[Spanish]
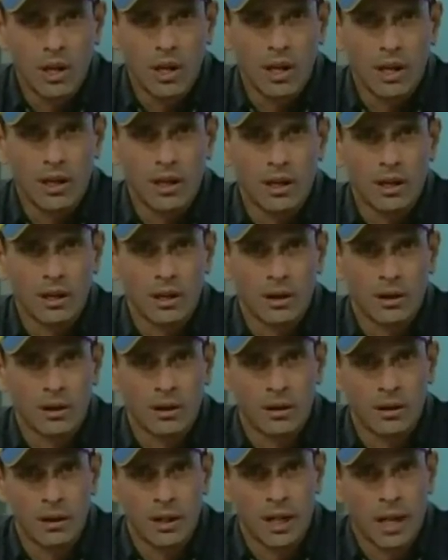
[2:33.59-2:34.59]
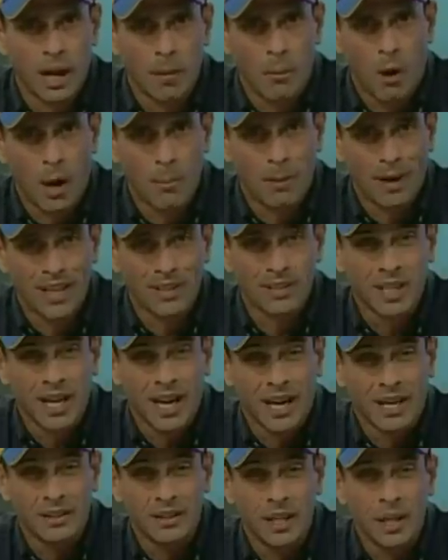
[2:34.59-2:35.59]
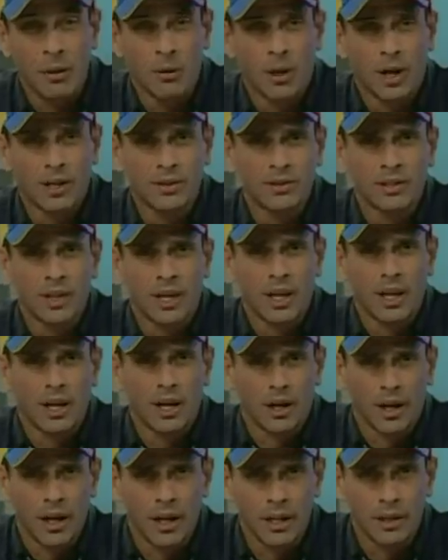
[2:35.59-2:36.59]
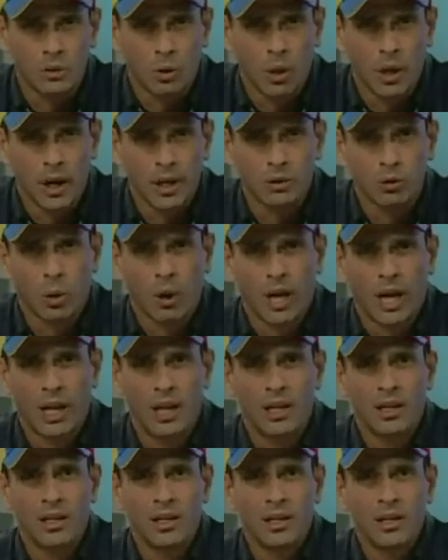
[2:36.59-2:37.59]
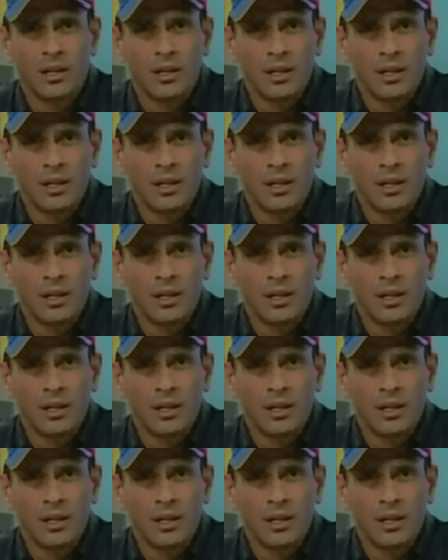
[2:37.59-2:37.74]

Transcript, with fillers: en, digamos, aparecen activas en el registro electoral